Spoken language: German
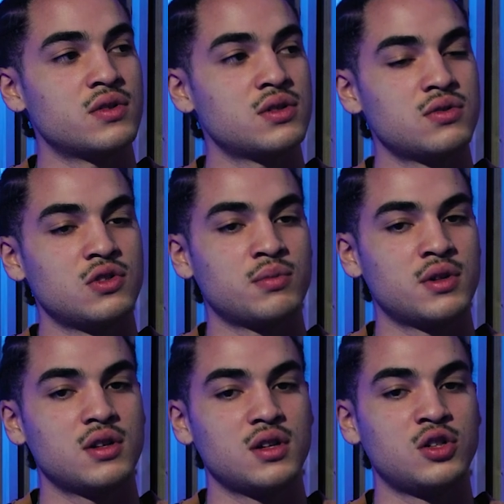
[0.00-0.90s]
Mhm. Weißt du, was ich
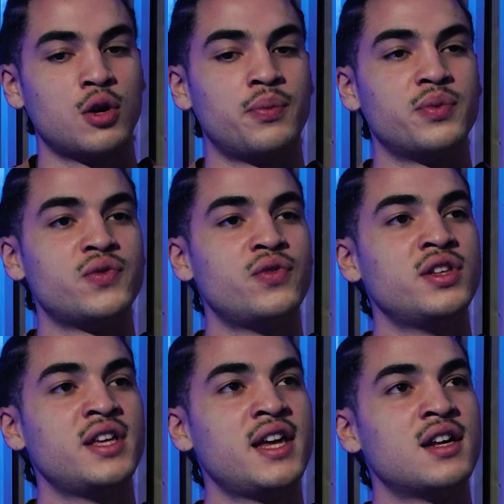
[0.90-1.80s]
meine, ich glaube, es ist für
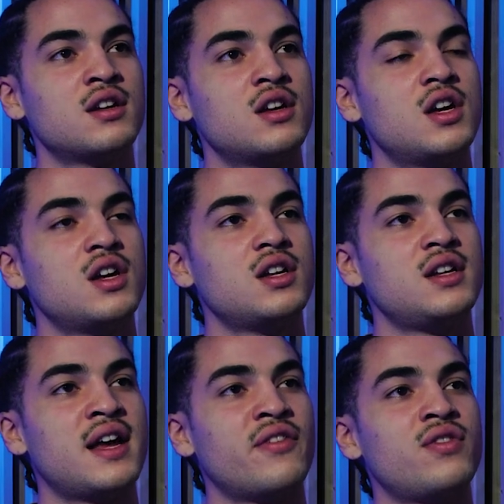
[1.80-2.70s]
jeden,
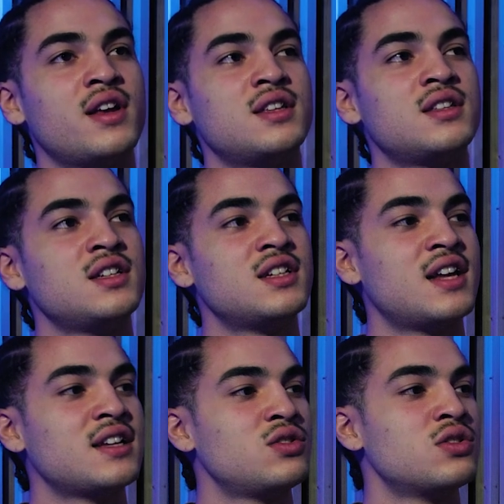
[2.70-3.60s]
der vielleicht nicht
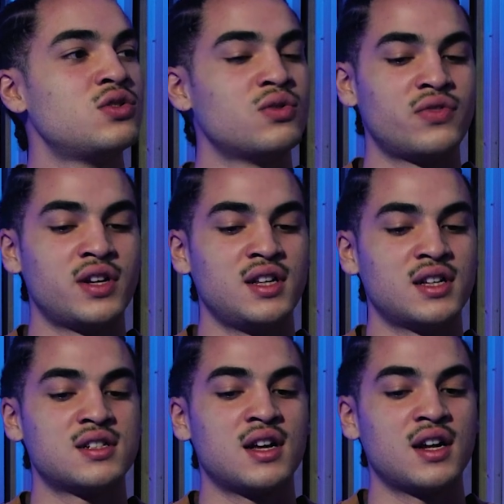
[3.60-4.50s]
in der Situation war, die
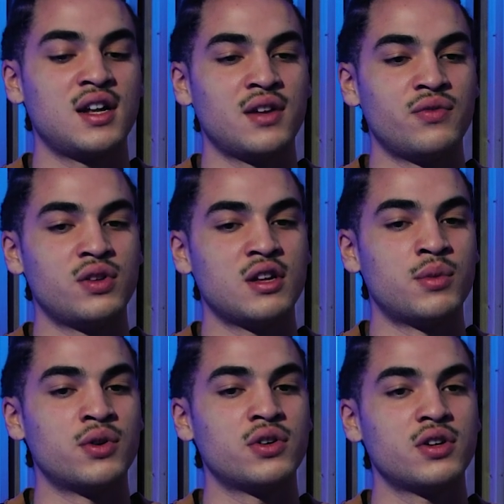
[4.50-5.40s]
jetzt da erklärt wird,
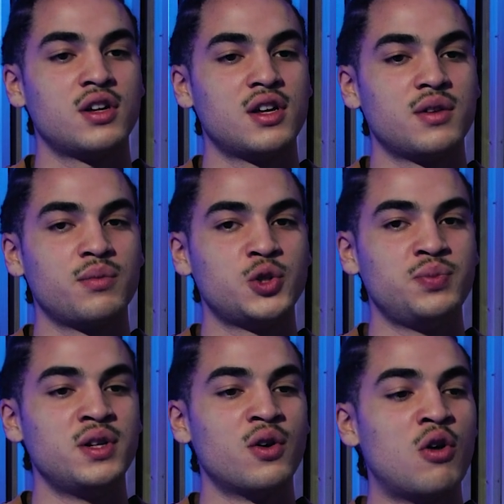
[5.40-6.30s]
immer noch
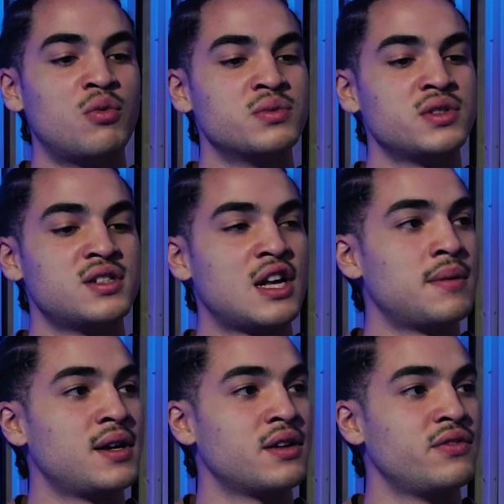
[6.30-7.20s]
Spielraum, um sich
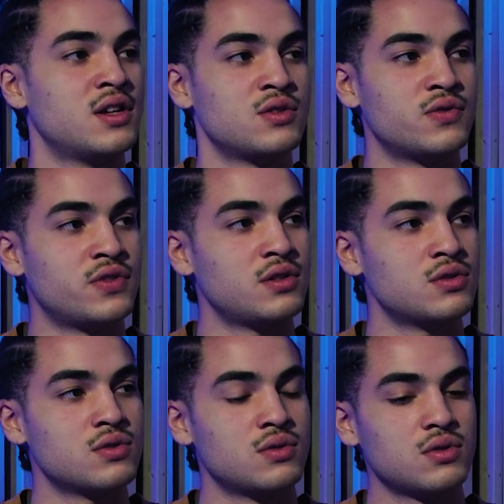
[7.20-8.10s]
selber darin wiederzufinden. So.